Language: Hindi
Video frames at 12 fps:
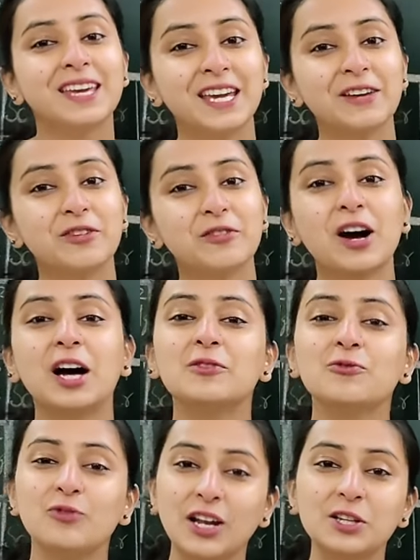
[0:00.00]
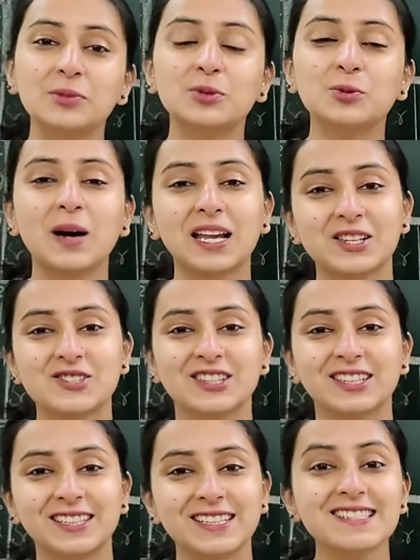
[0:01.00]
एवरीवन वेलकम टू बायोलॉजी
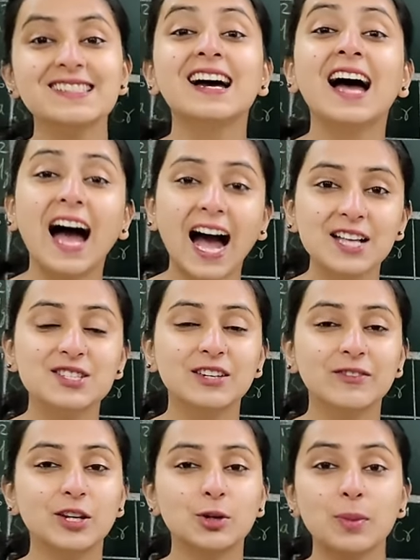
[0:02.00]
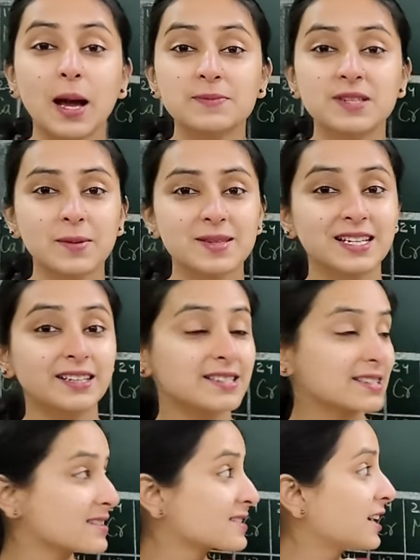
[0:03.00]
एटीज आज की वीडियो में आप सभी से
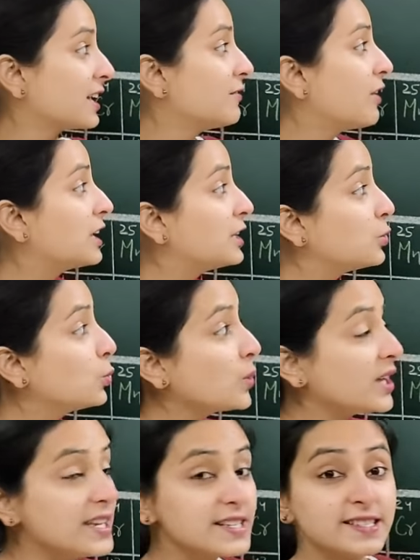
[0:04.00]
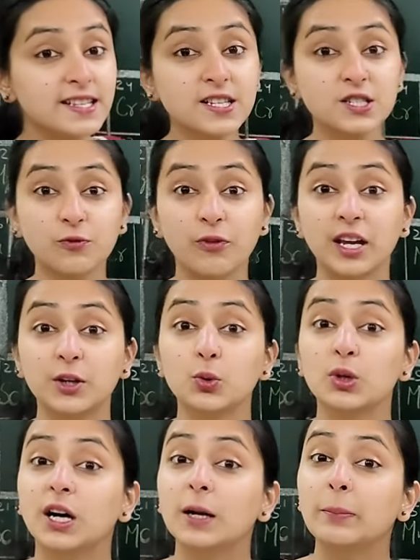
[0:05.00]
डिस्कस करने वाली हूँ ईजिएस्ट वे टू
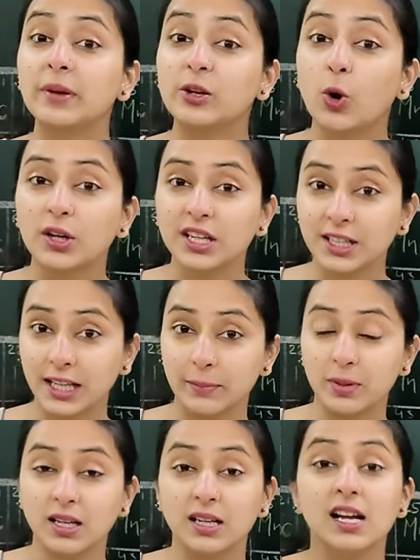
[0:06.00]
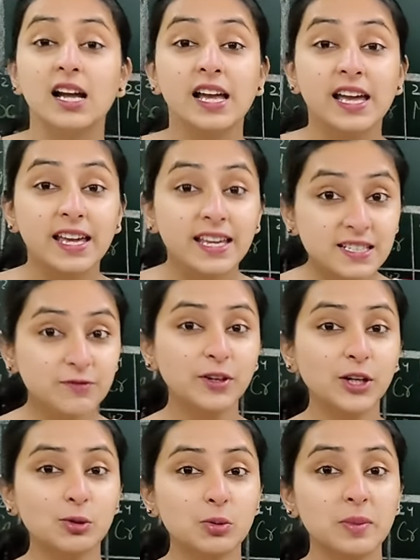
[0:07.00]
लर्न पीरियोडिक टेबल इस
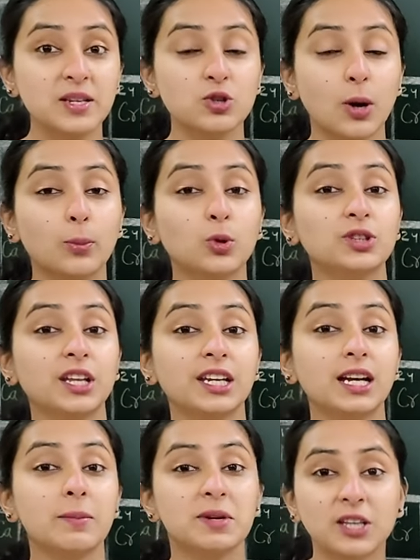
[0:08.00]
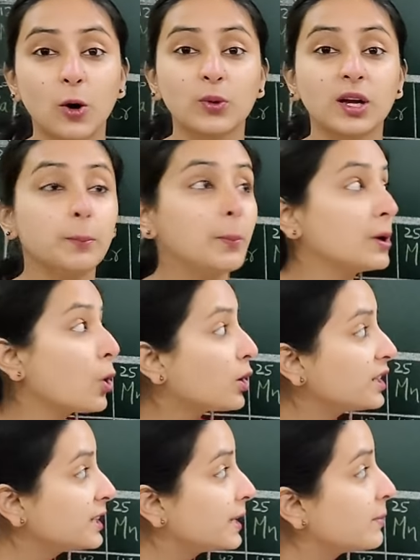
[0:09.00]
वीडियो में मैं जो आपको तरीका बताऊंगी
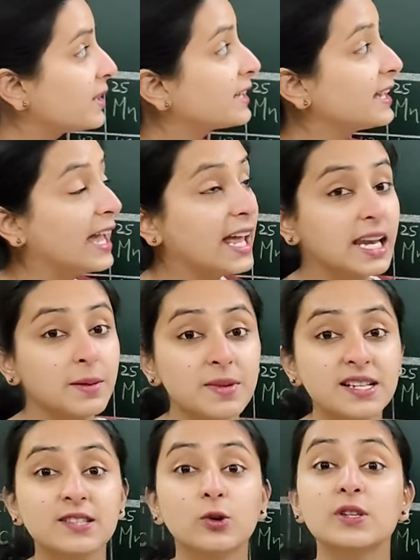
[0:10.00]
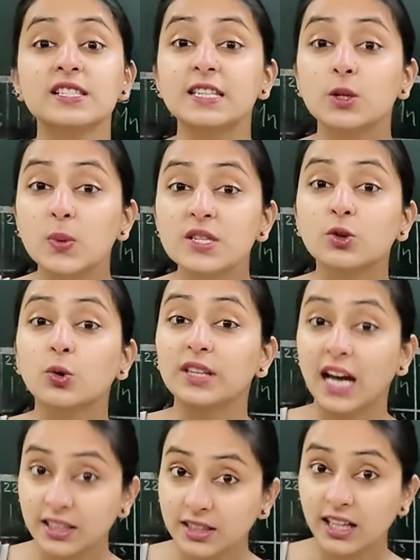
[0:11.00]
पीरियोडिक टेबल के एलिमेंट्स को सीक्वेंस को
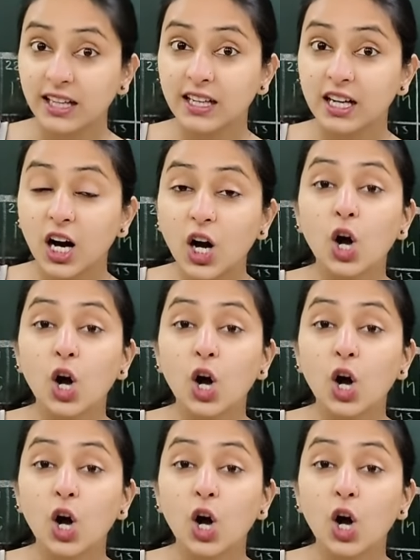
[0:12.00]
याद करने का